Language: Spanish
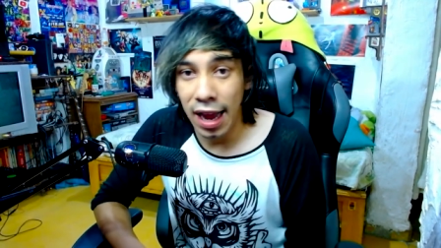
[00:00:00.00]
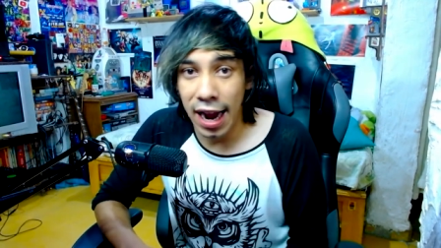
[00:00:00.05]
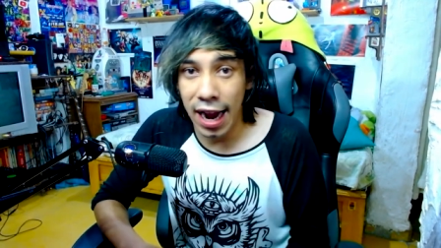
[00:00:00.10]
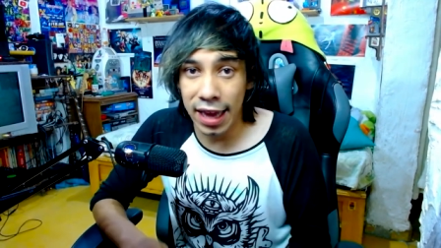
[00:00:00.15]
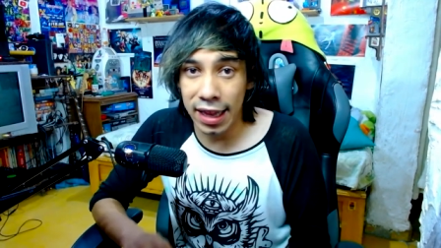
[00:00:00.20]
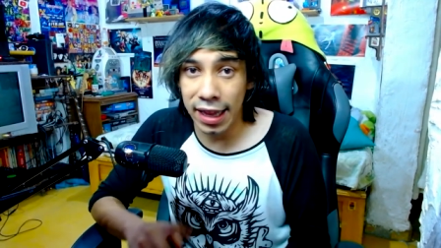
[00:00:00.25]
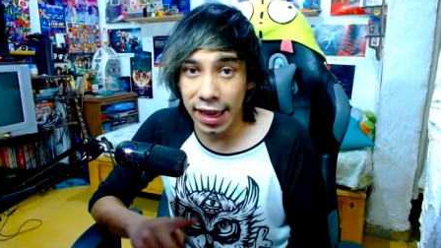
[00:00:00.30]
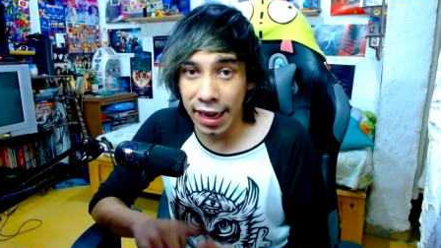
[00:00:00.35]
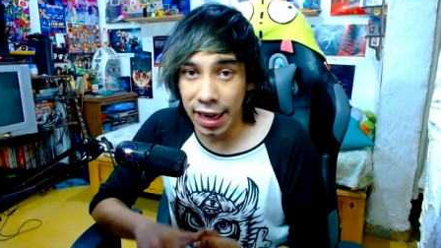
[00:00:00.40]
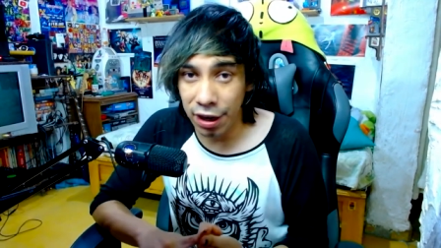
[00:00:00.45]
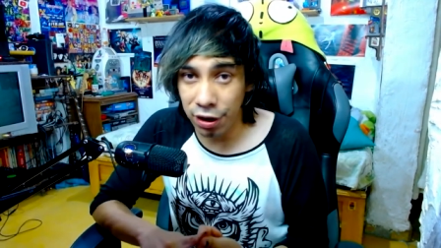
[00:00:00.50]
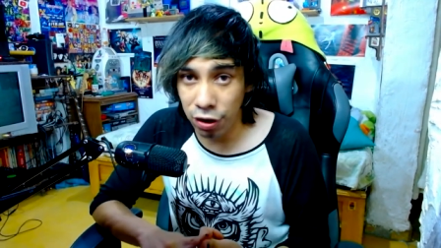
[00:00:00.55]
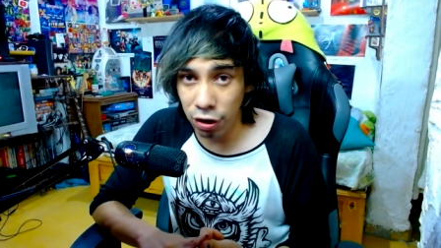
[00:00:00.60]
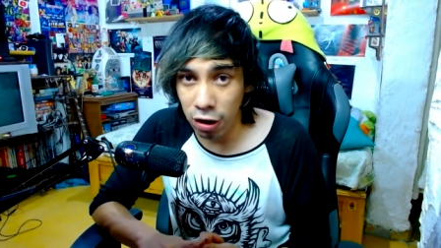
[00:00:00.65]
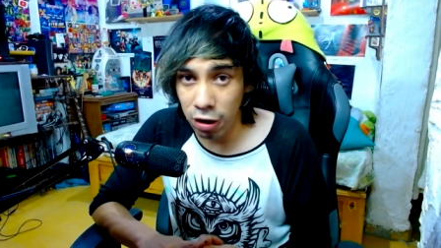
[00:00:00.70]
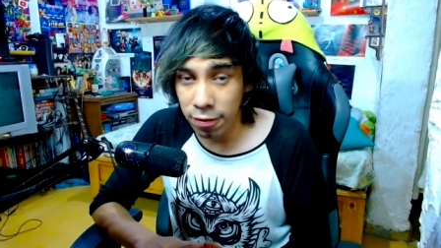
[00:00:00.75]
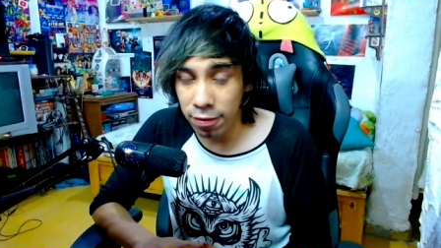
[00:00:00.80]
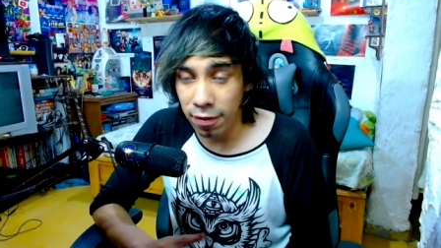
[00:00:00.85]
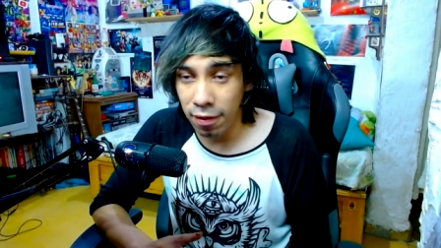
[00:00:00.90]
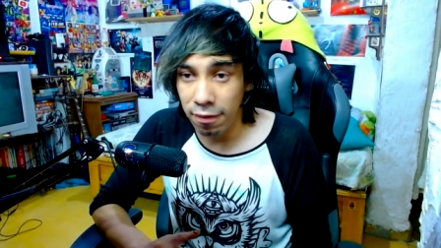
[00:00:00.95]
Hay de
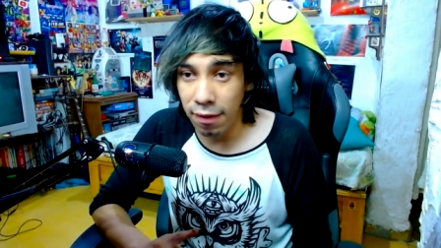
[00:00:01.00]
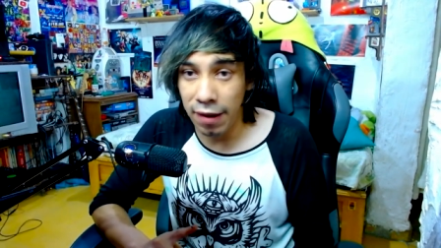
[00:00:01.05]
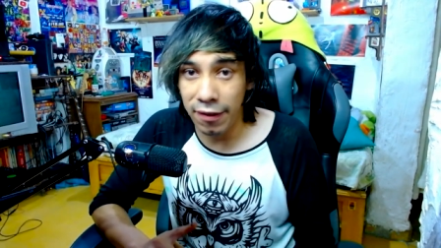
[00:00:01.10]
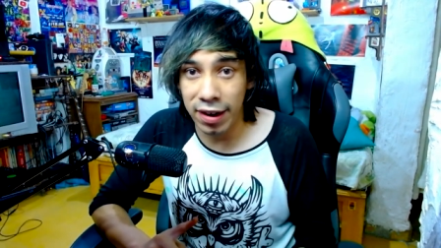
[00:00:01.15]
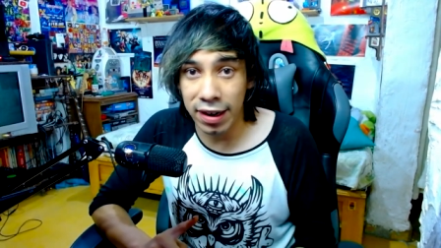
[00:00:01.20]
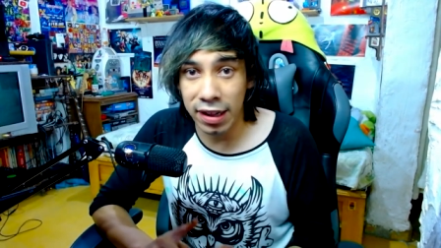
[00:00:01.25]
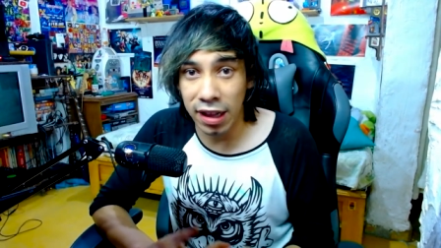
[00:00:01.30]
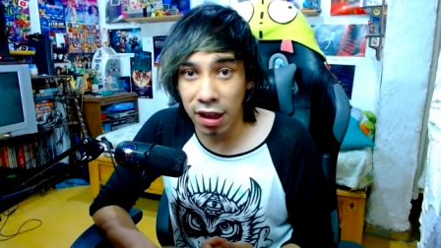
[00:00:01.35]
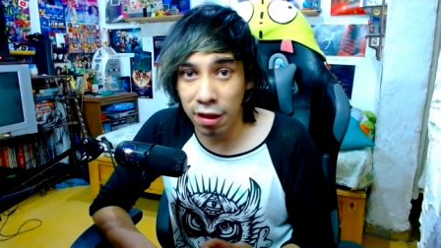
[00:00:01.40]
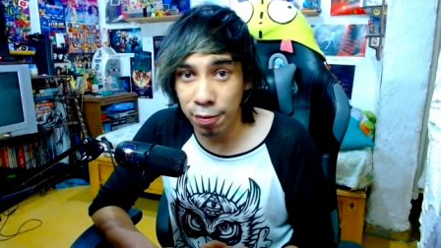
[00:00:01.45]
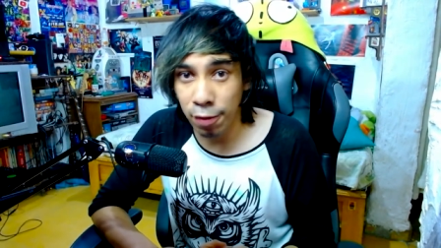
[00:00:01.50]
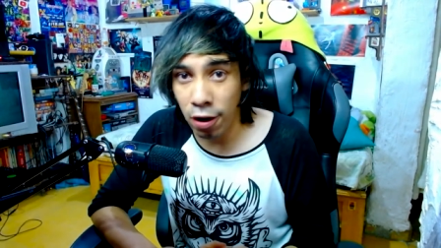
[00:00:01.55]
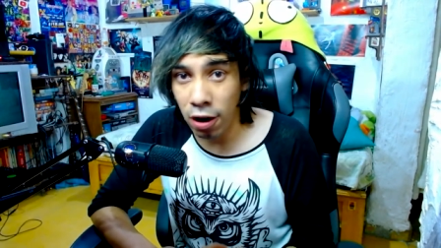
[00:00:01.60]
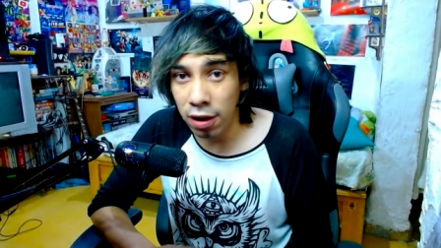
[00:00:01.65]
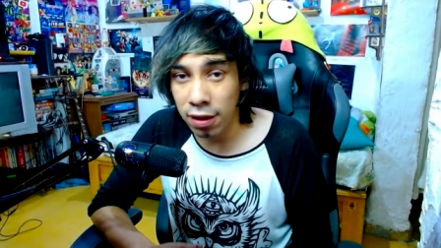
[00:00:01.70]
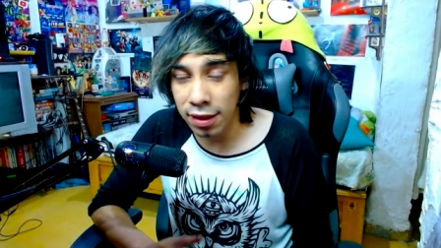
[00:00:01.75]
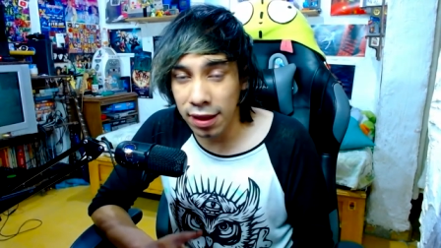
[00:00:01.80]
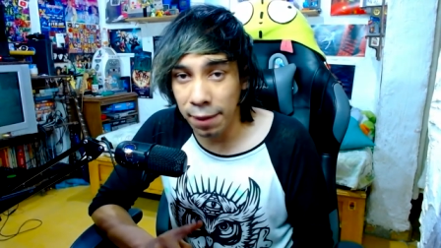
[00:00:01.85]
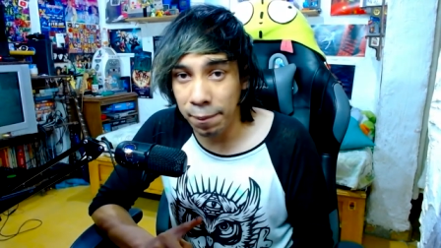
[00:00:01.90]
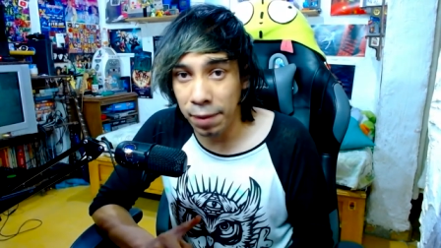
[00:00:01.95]
GameCube, va a haber de
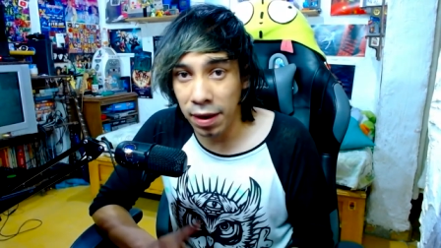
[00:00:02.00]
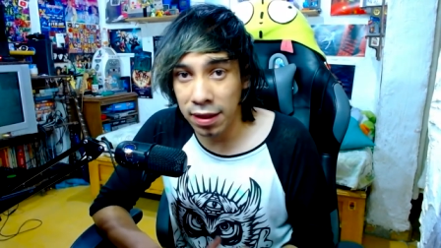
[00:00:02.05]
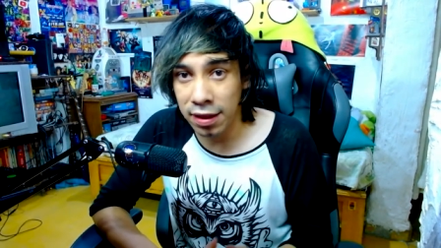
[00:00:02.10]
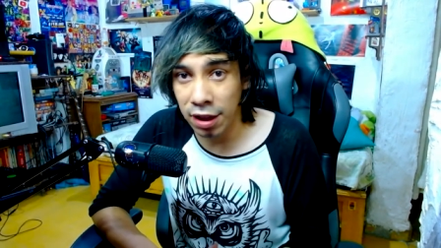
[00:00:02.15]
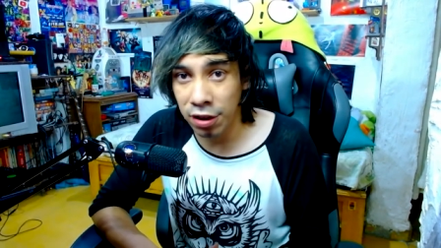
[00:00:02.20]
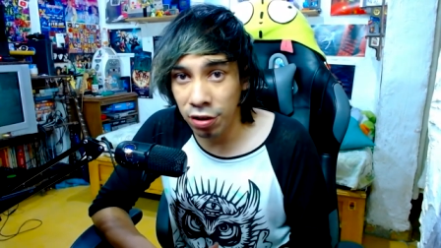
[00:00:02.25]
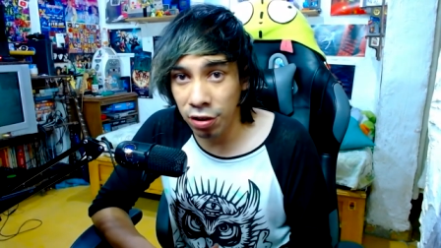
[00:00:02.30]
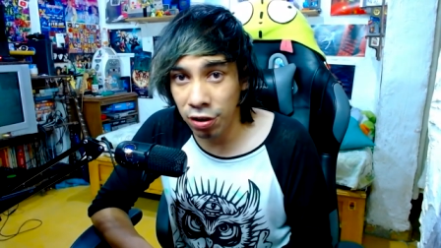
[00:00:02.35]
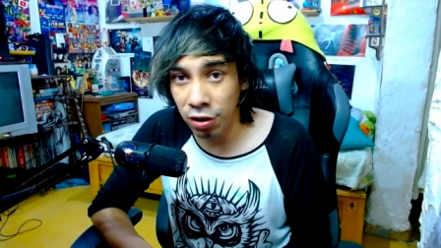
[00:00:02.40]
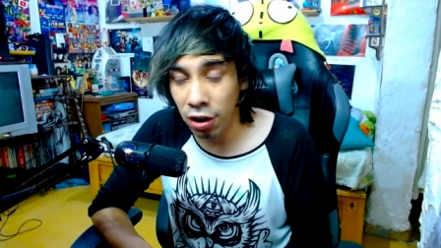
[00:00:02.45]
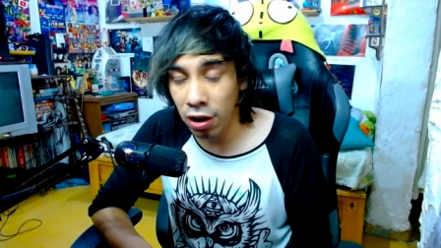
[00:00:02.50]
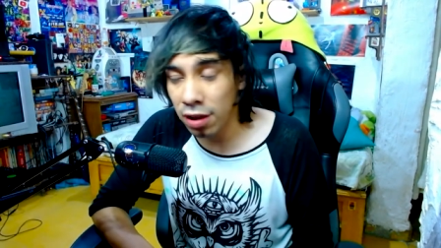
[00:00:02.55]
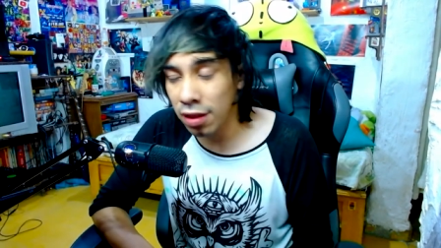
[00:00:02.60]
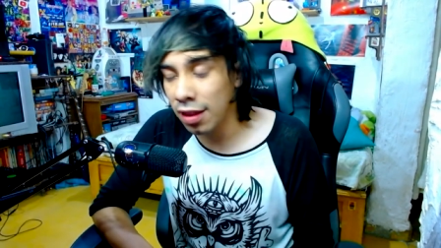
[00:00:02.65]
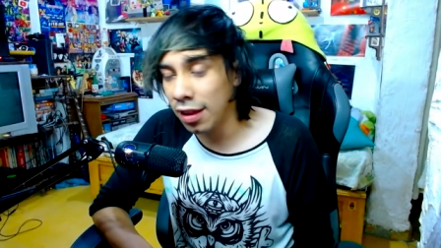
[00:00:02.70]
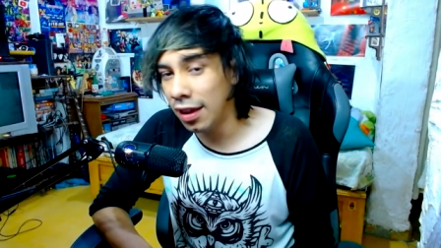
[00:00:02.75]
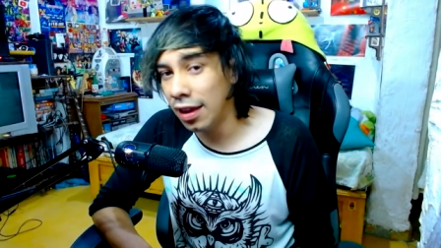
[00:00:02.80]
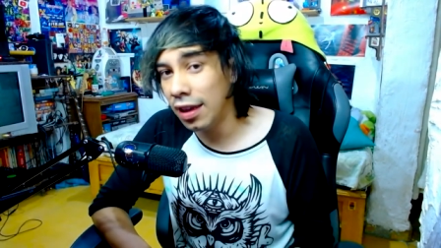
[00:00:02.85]
Xbox, de PlayStation 2